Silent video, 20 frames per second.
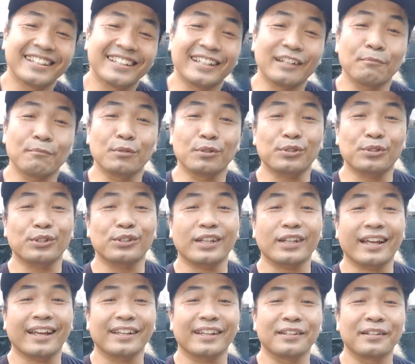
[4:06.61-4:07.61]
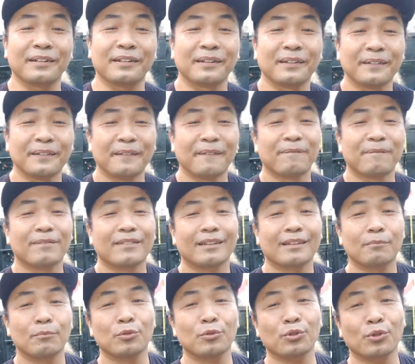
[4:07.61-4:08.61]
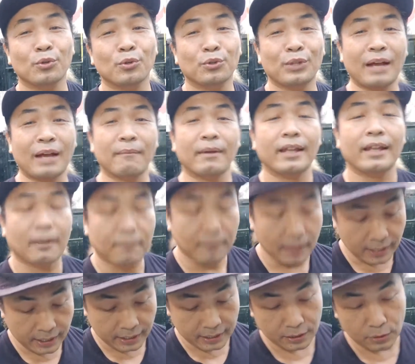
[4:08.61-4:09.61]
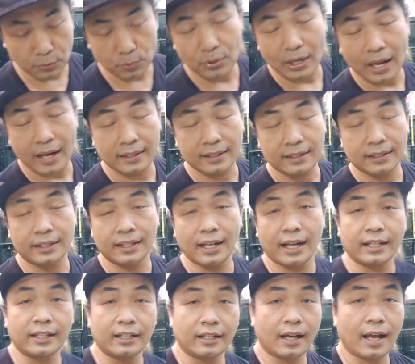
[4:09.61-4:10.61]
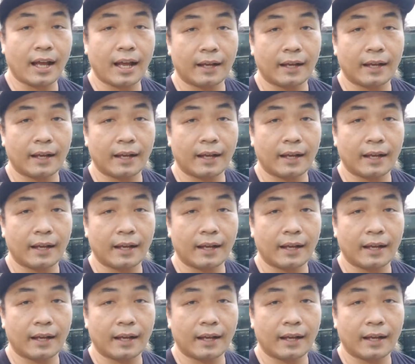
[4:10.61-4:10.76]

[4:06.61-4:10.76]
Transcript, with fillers: jadi musuh saya itu musuh utama yang paling disusah dihindari ya